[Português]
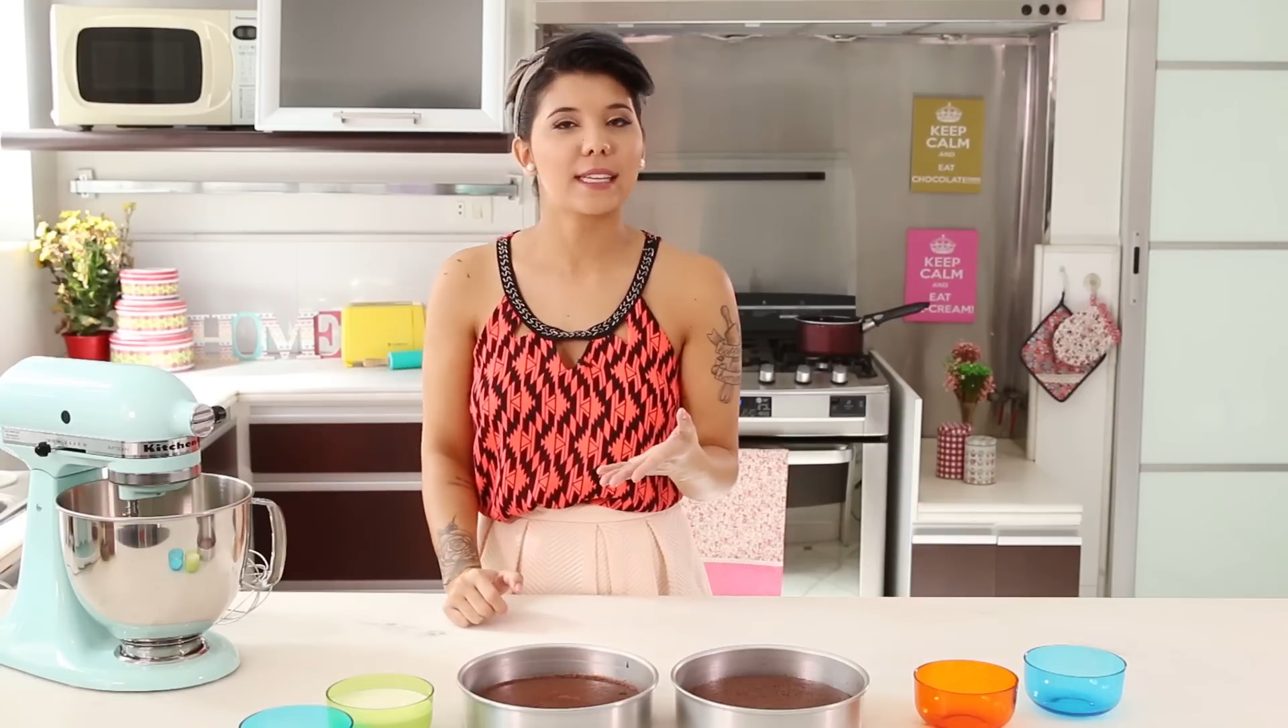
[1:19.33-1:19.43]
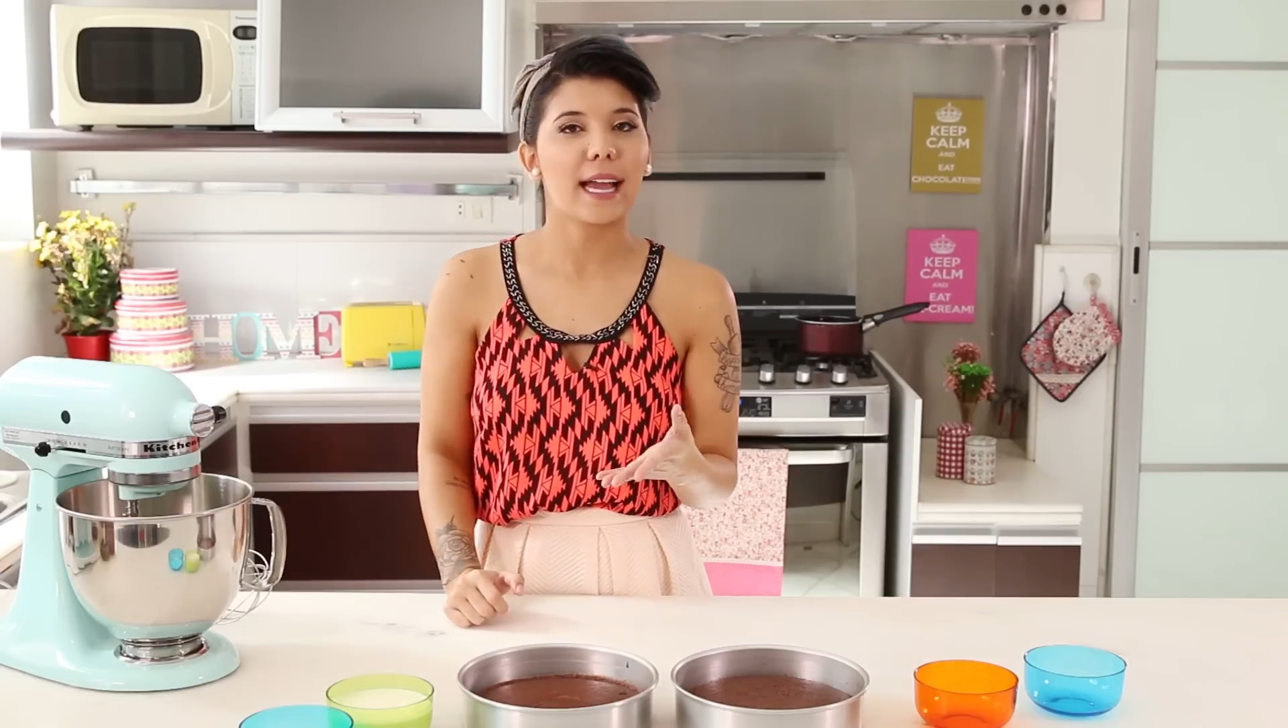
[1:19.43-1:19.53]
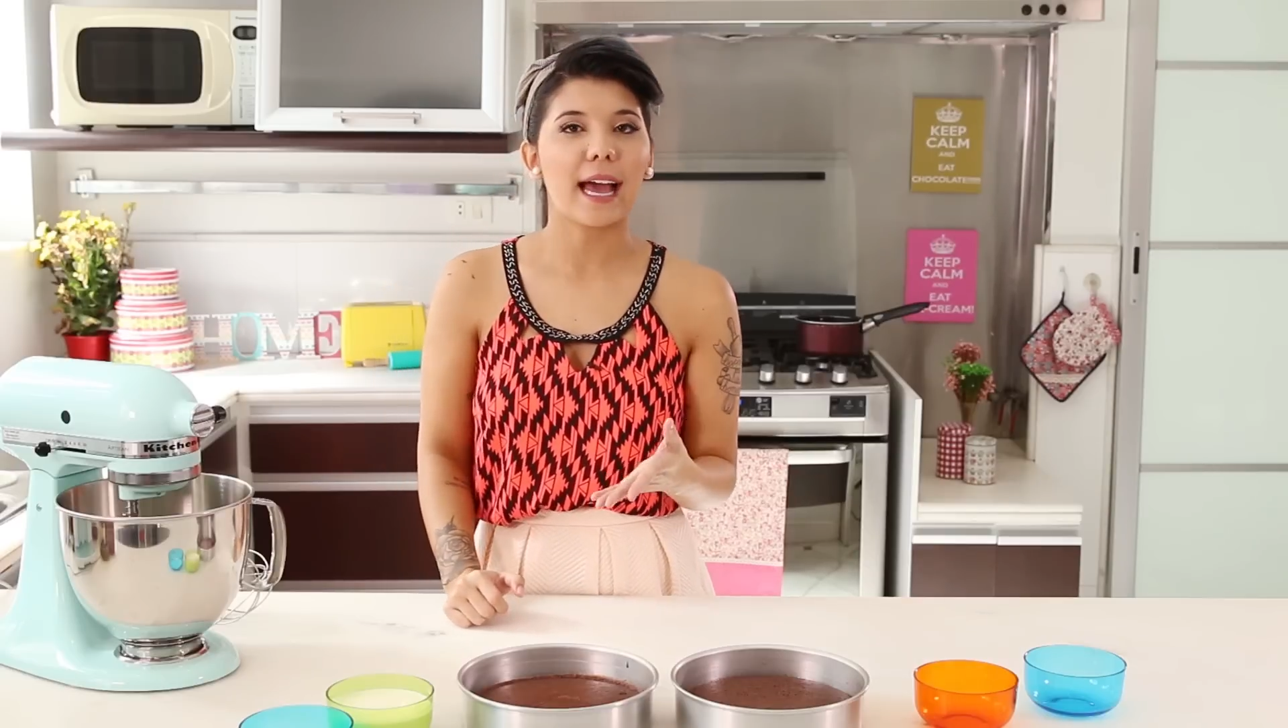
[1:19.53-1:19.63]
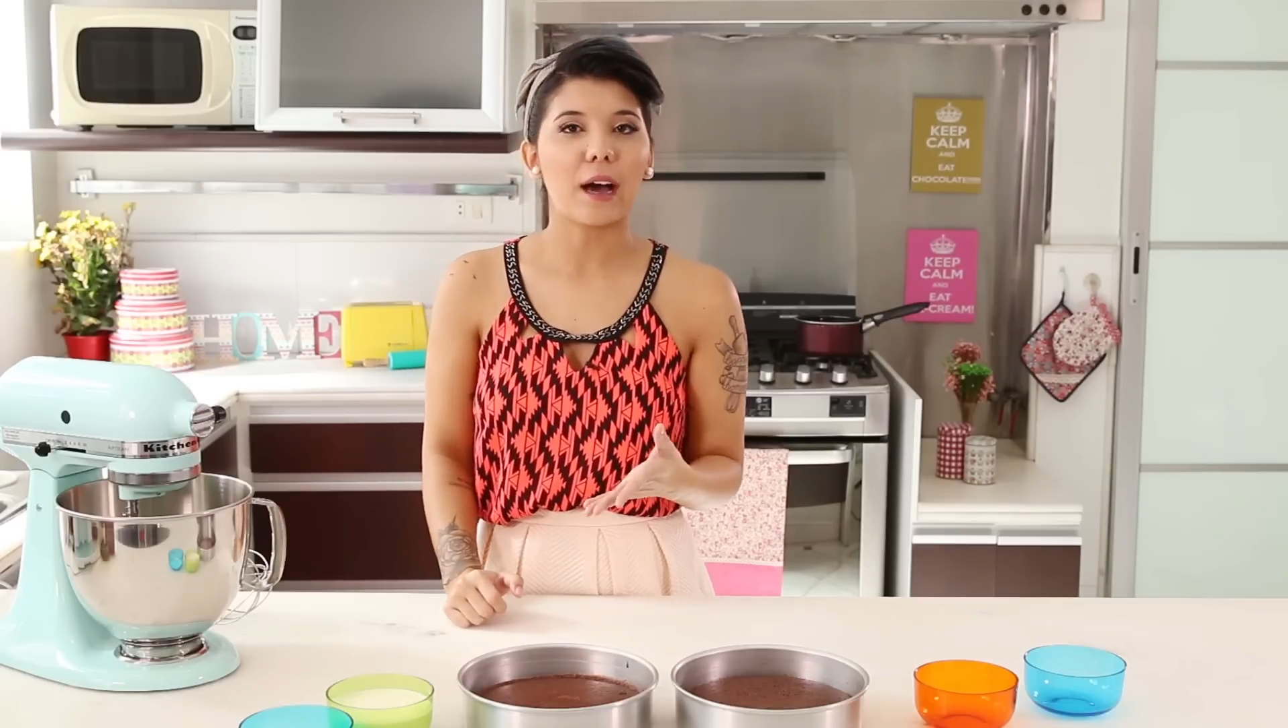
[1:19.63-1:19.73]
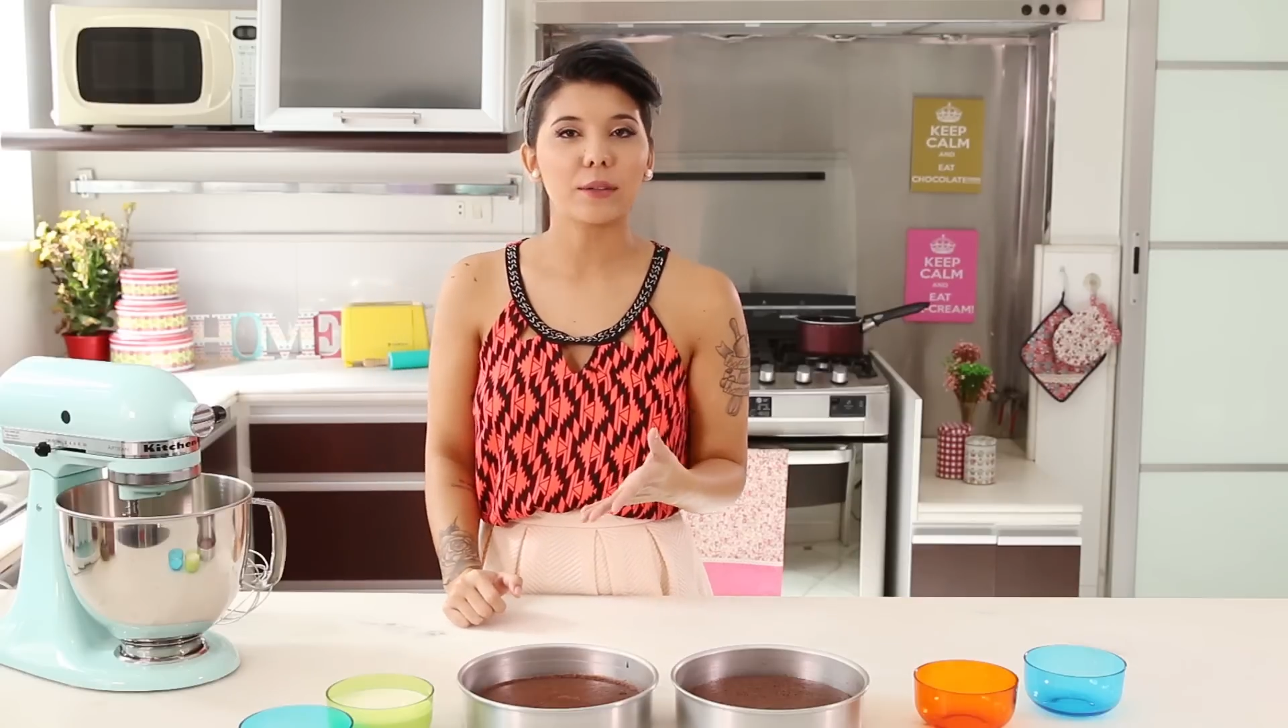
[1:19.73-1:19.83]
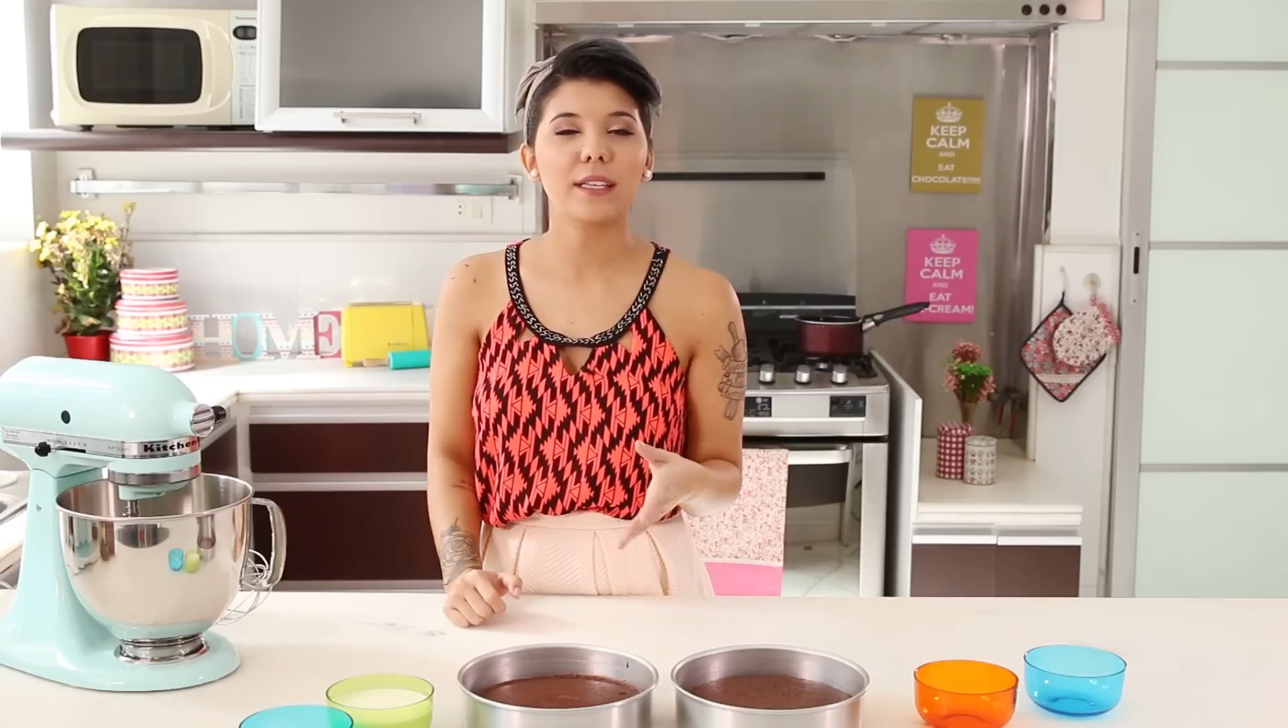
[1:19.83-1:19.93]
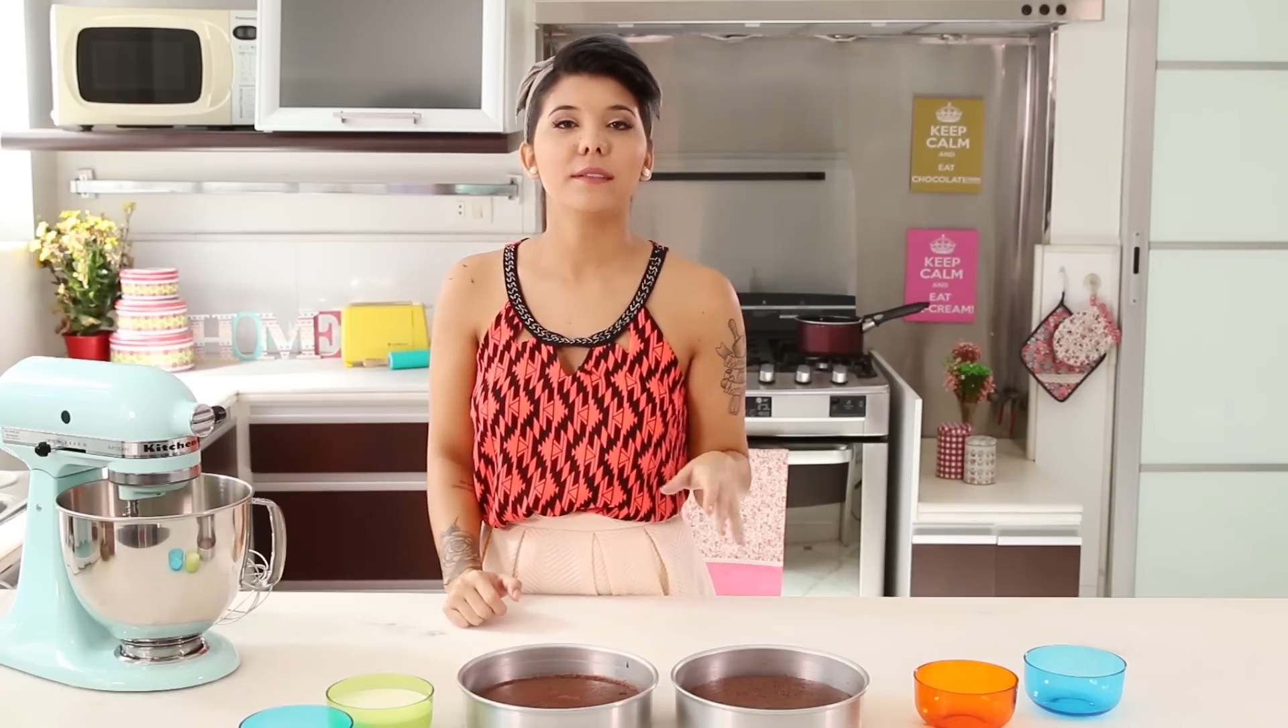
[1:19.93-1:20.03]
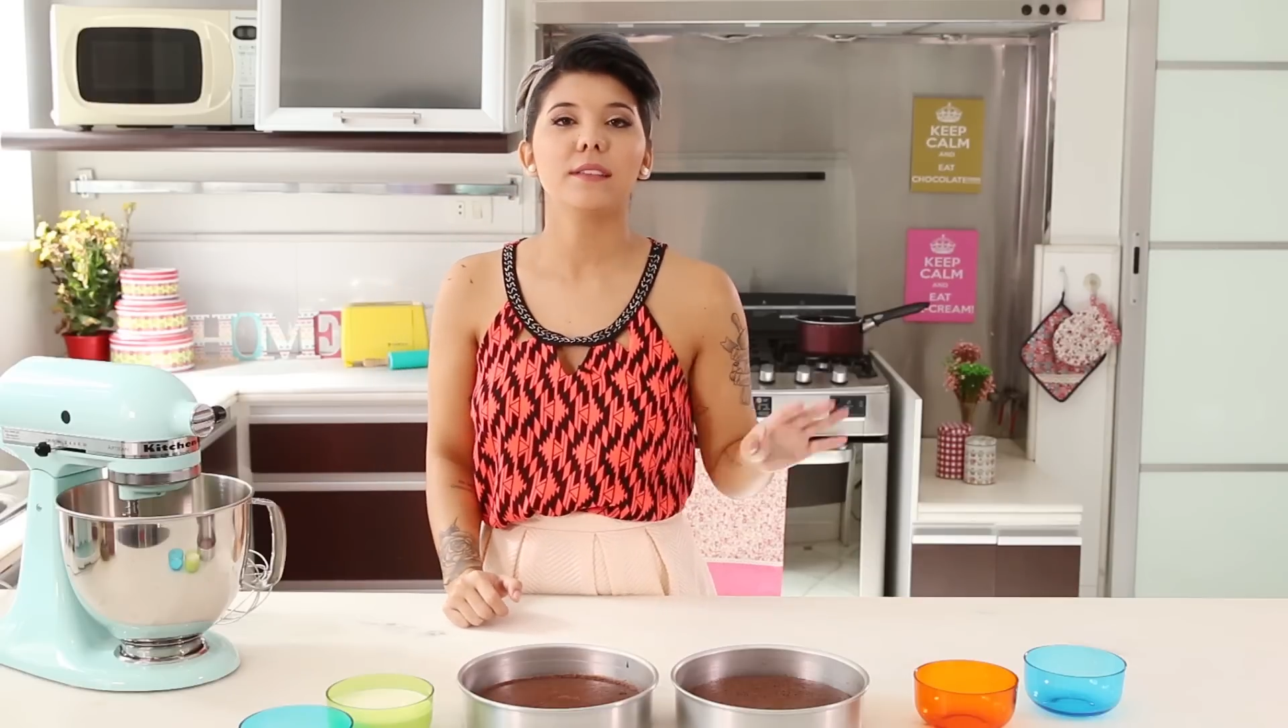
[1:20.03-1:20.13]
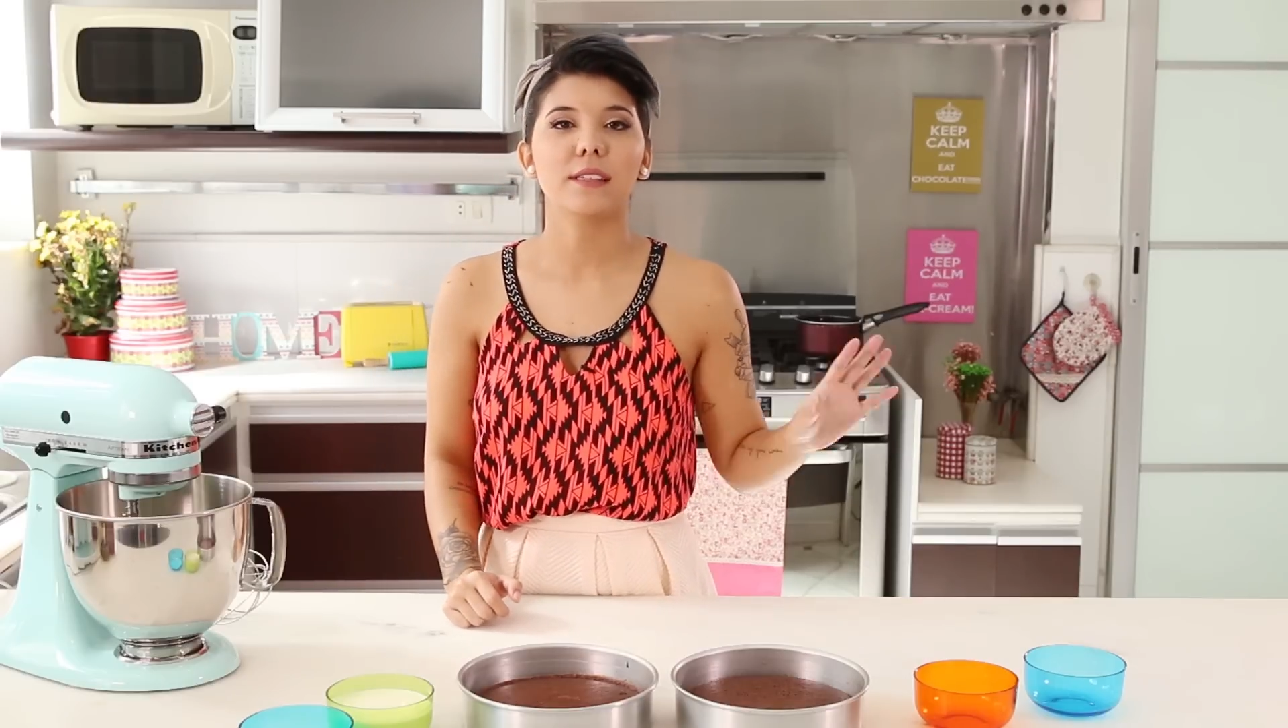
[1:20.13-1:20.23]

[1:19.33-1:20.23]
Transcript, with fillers: a calda,